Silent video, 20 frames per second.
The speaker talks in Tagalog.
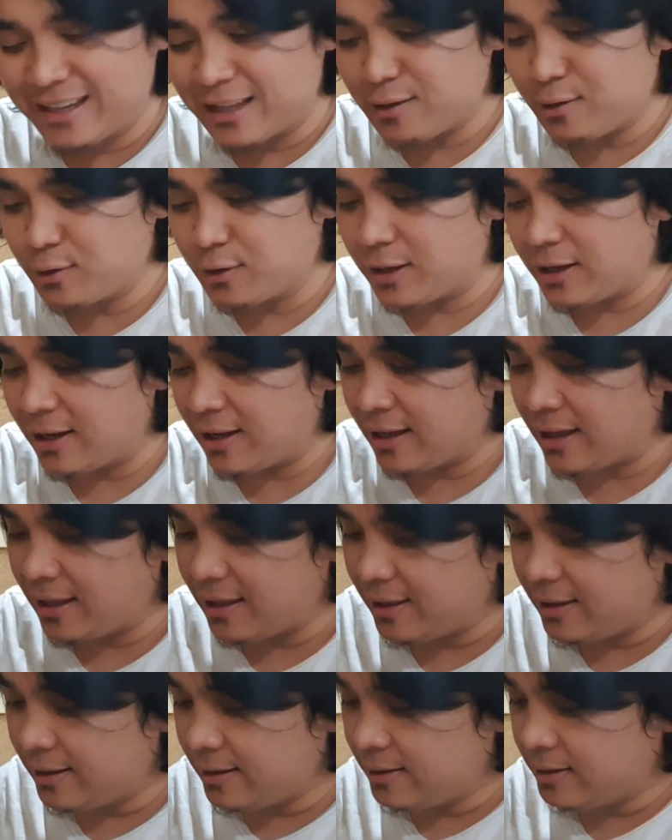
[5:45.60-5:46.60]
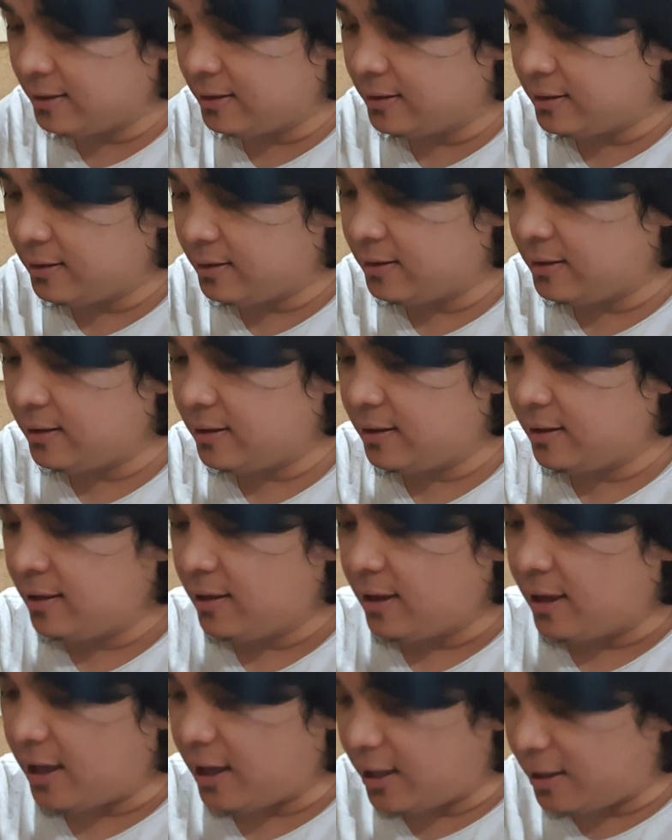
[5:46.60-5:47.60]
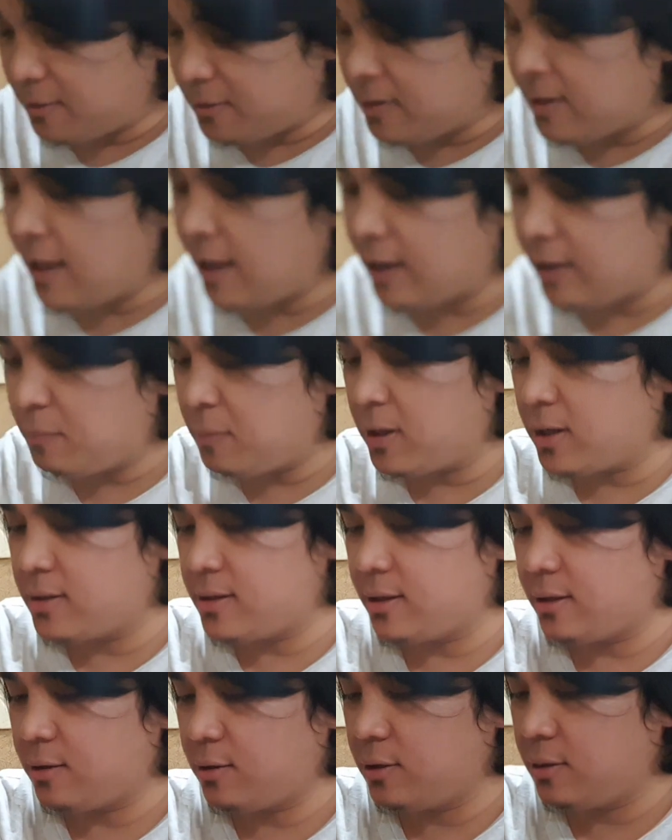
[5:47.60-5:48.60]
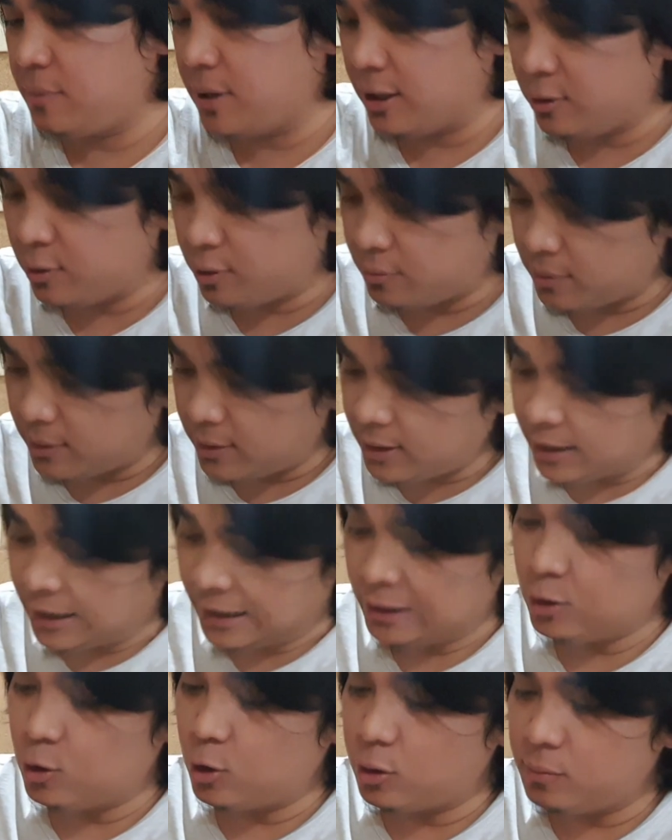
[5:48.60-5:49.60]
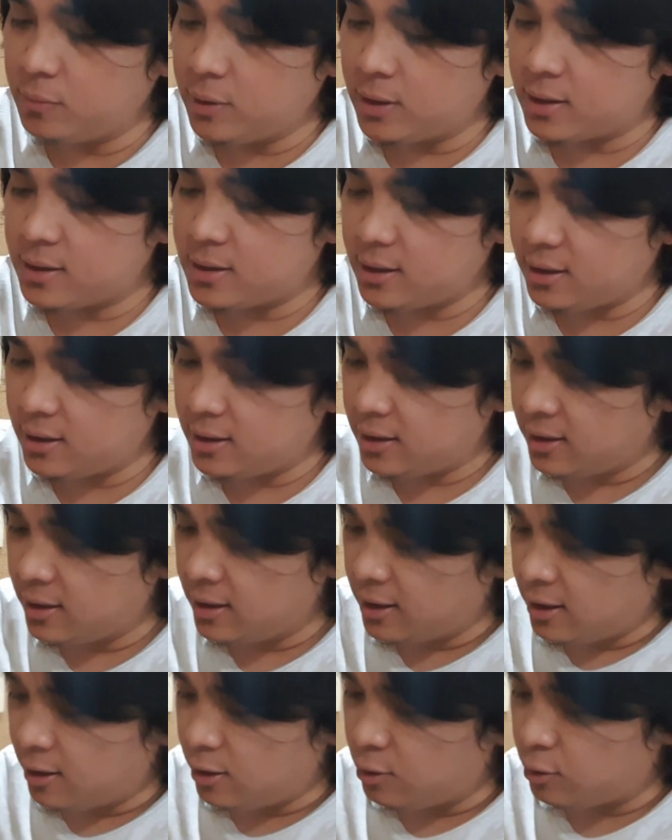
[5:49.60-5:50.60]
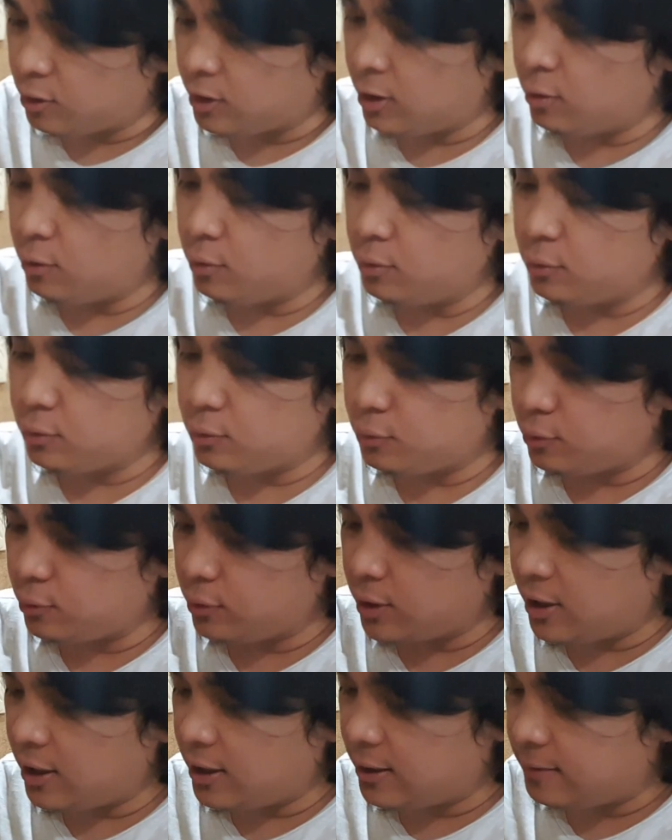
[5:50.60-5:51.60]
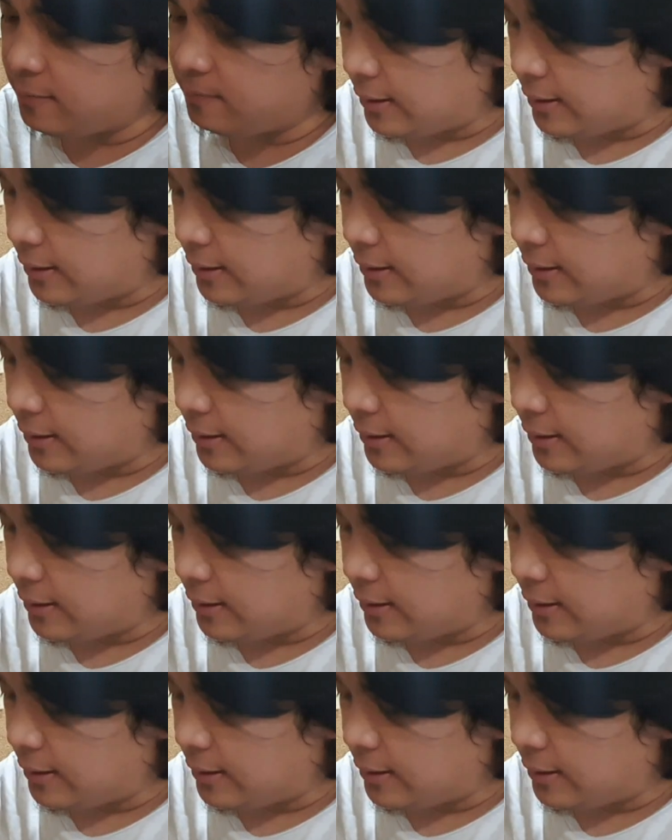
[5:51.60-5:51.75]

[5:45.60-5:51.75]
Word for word: tatlo talaga and lucky me kasi to 'di ba normally indomie kasi yung niluluto ko din